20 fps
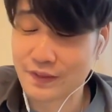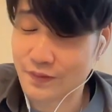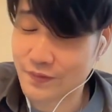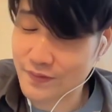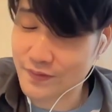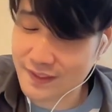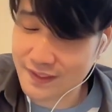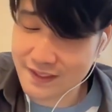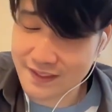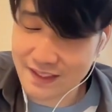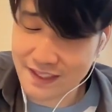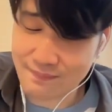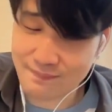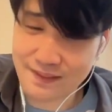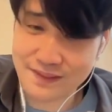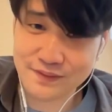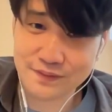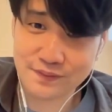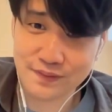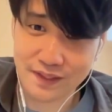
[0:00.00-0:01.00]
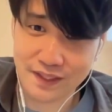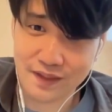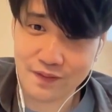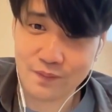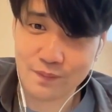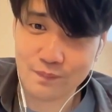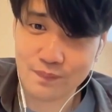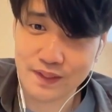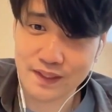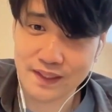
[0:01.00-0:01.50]
これだけ大満足かな、ほ
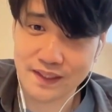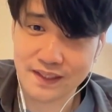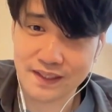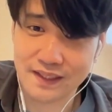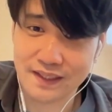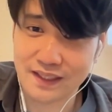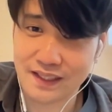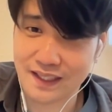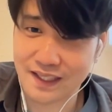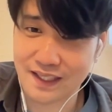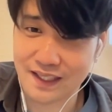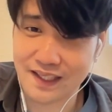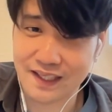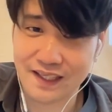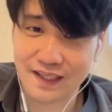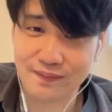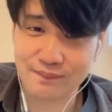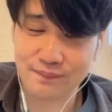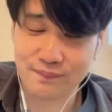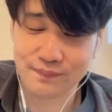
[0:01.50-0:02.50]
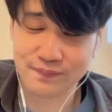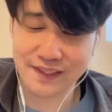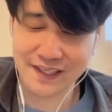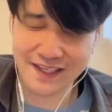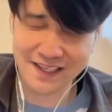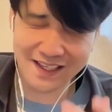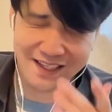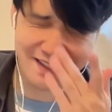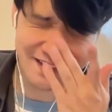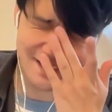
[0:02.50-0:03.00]
んまに。ああ、もう
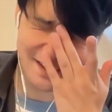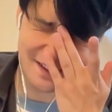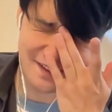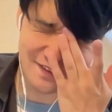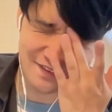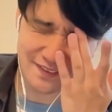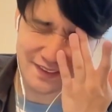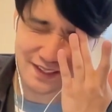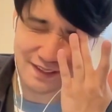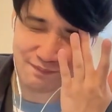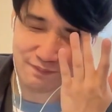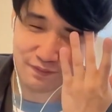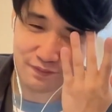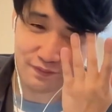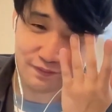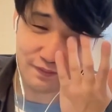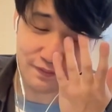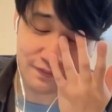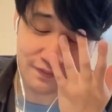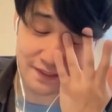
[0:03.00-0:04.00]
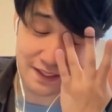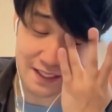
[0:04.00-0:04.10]
狙いのね、もう、